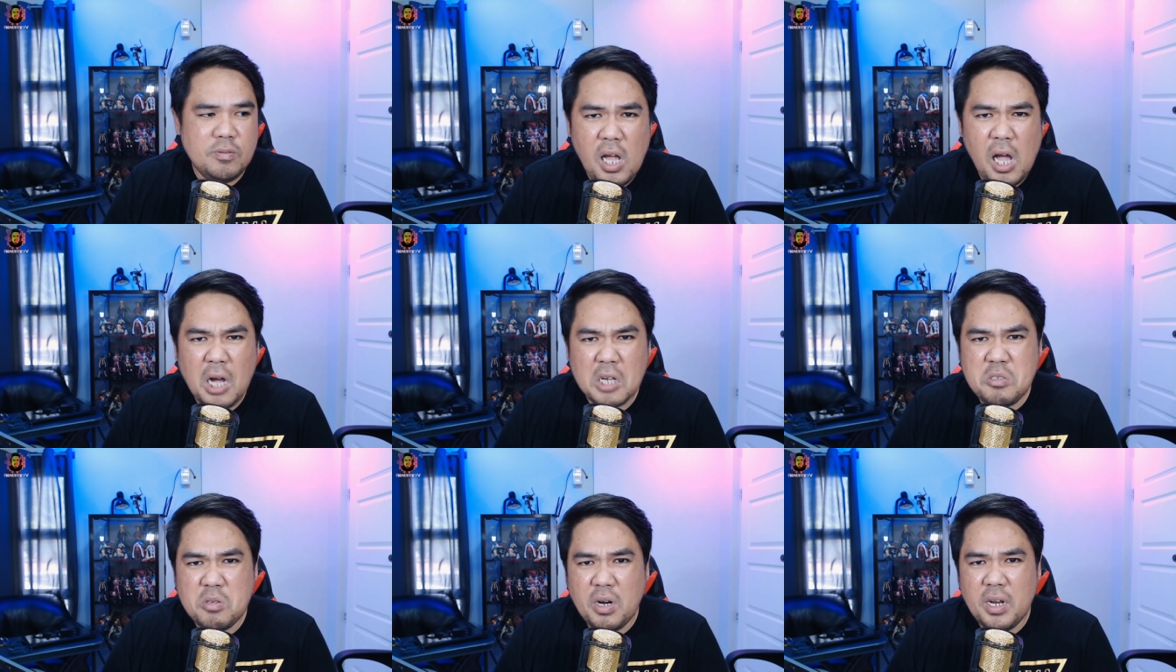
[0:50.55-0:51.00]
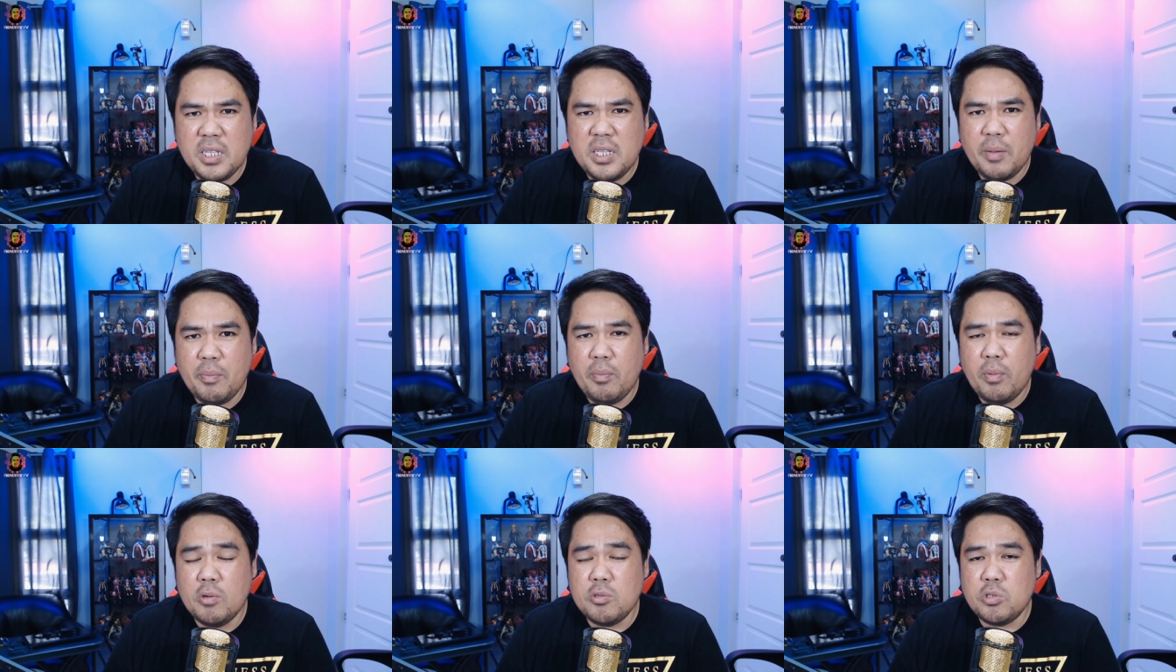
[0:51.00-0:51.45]
Actually,
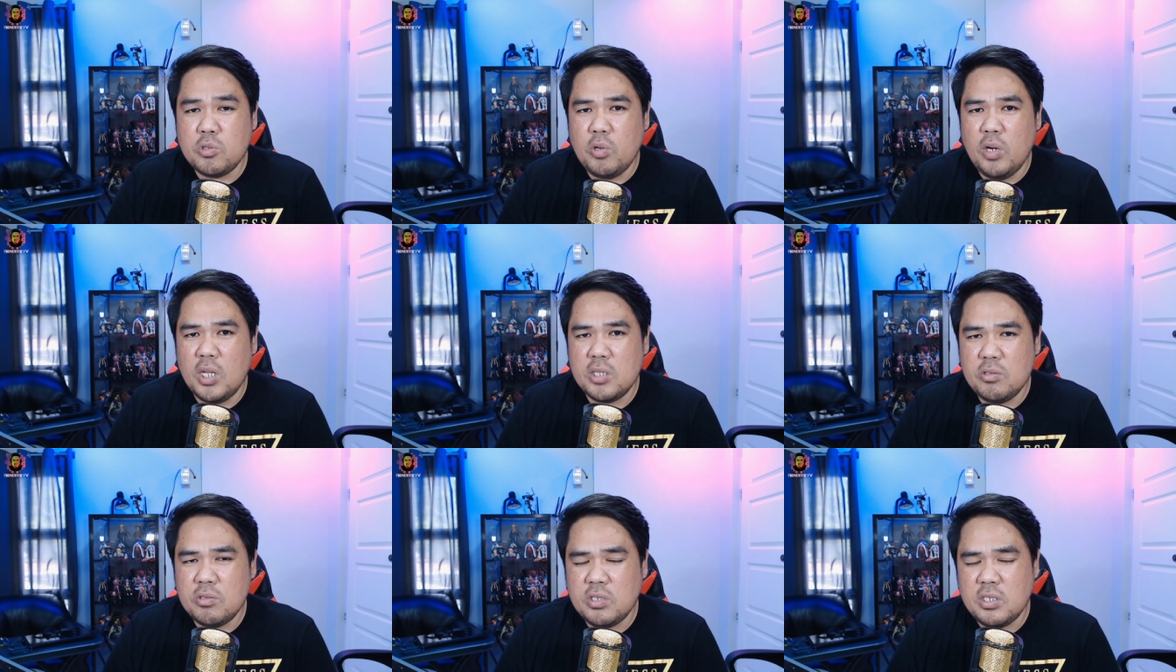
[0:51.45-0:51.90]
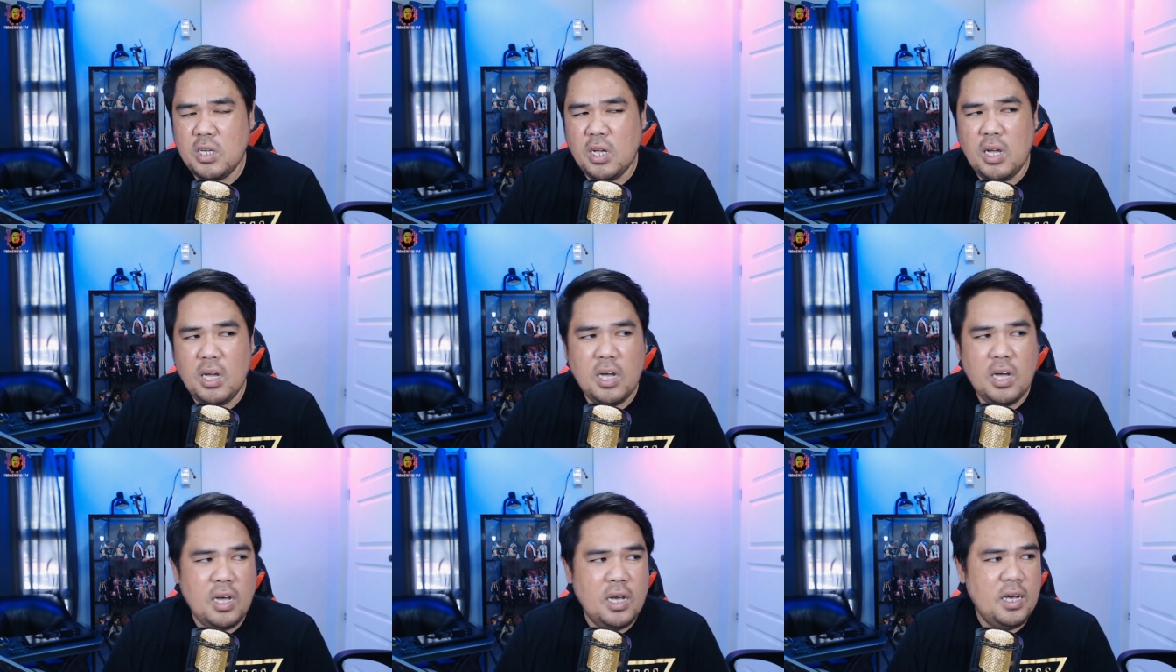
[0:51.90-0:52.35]
na-post ko na to sa
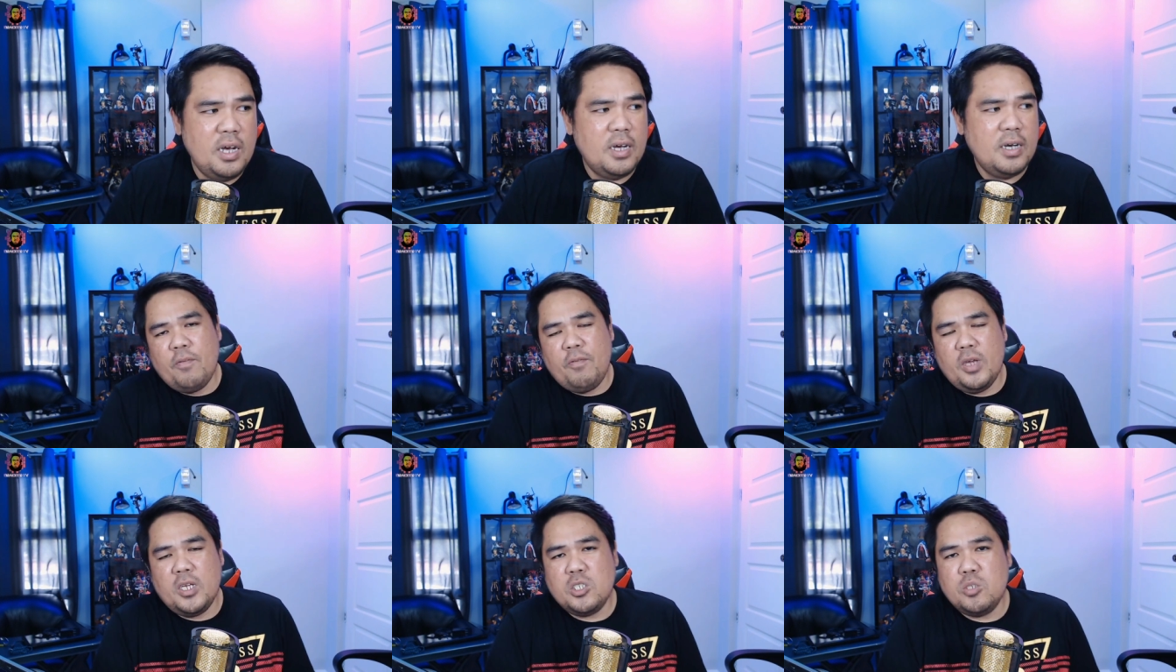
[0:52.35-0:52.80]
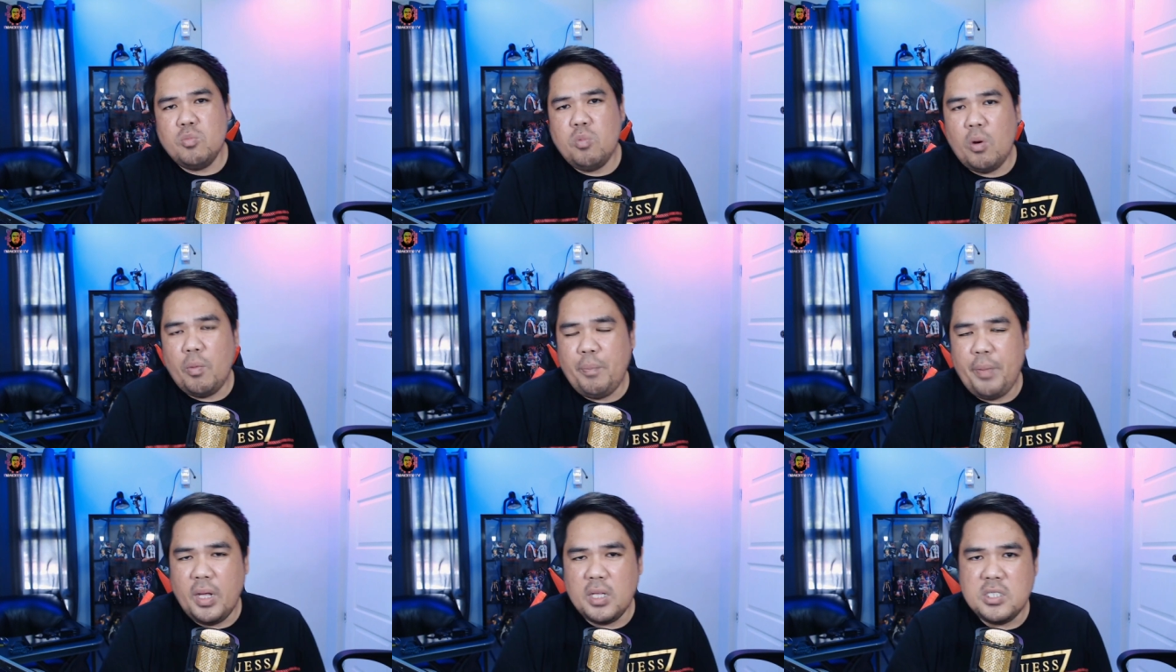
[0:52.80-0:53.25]

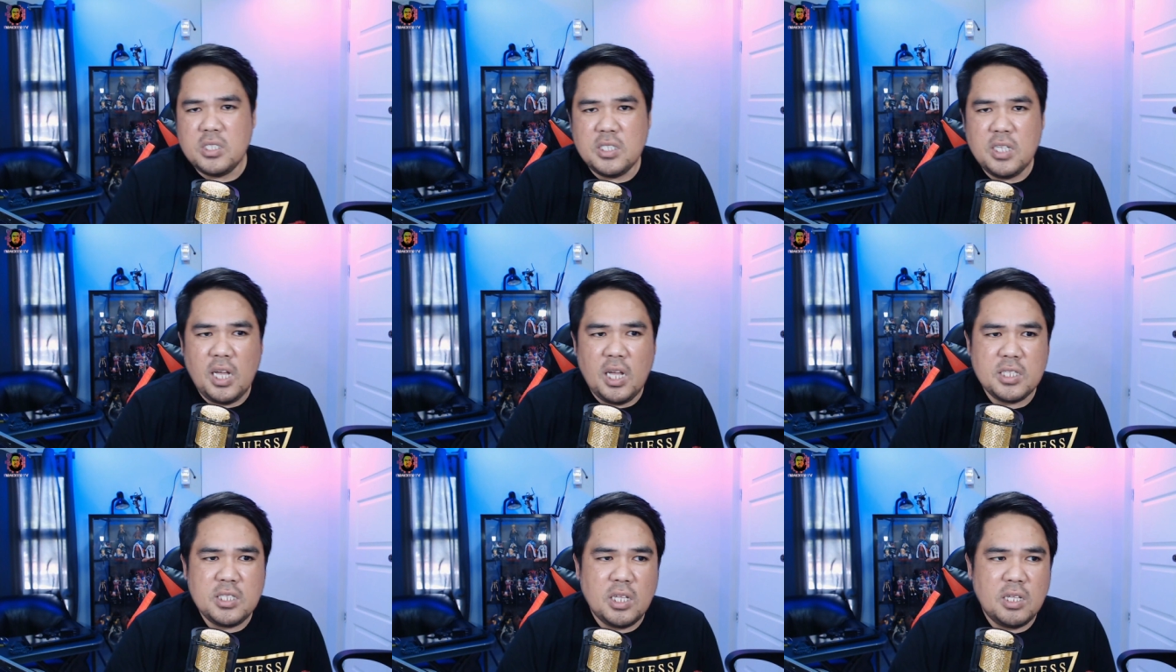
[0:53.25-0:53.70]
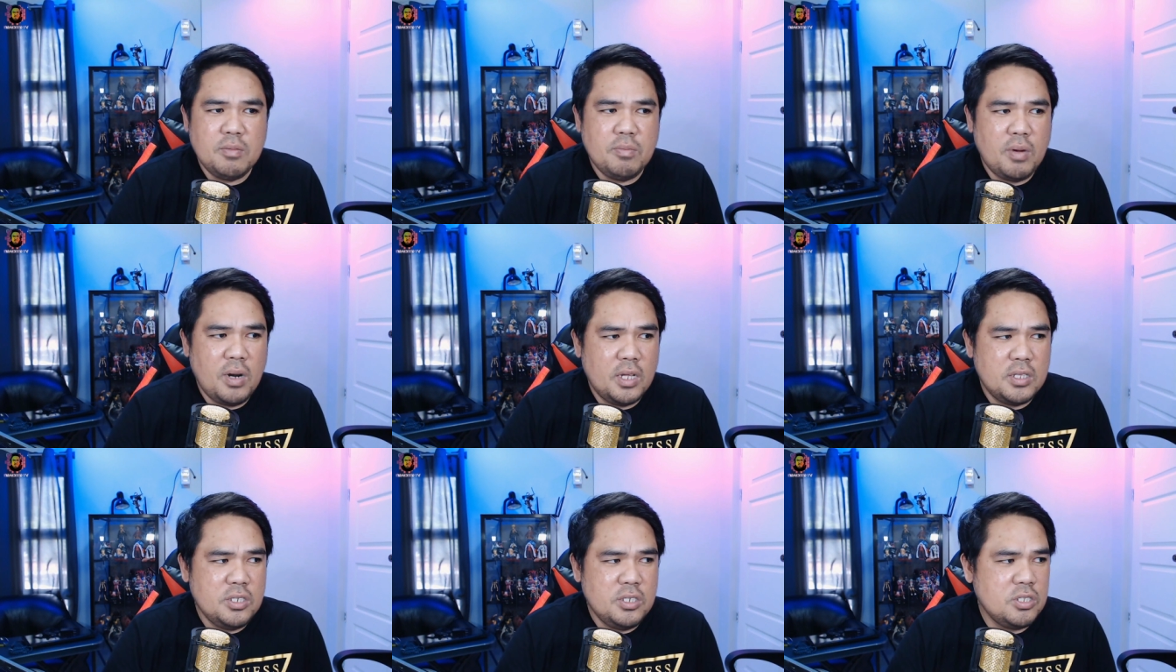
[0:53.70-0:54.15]
Facebook page natin,
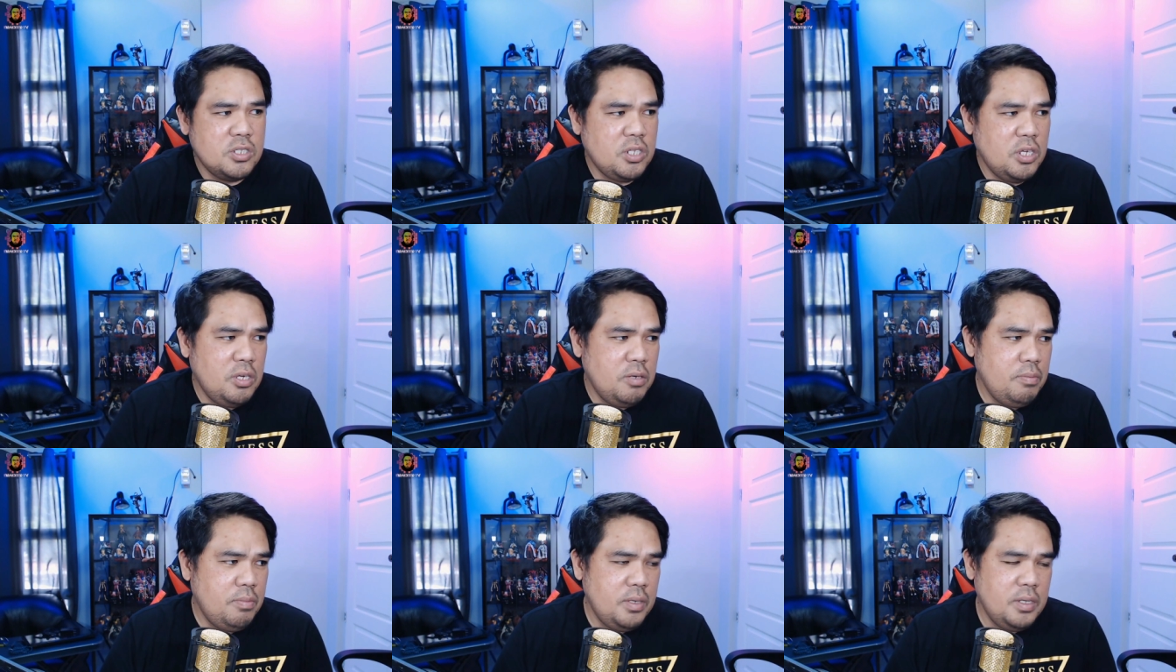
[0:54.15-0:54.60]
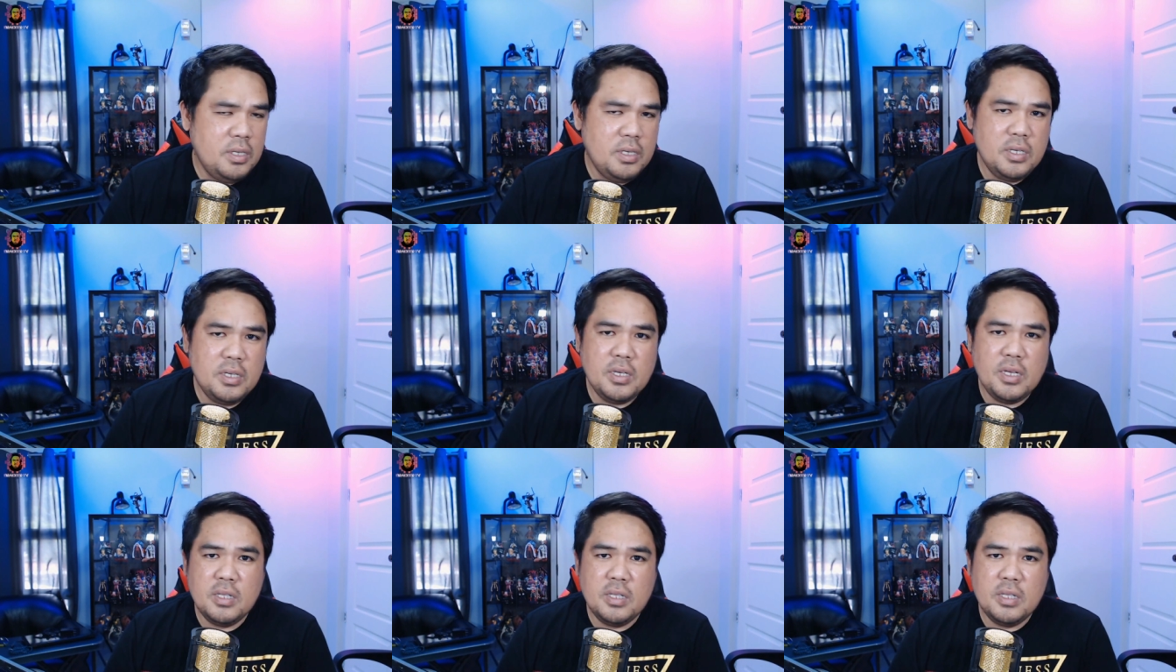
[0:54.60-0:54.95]
Brother TV.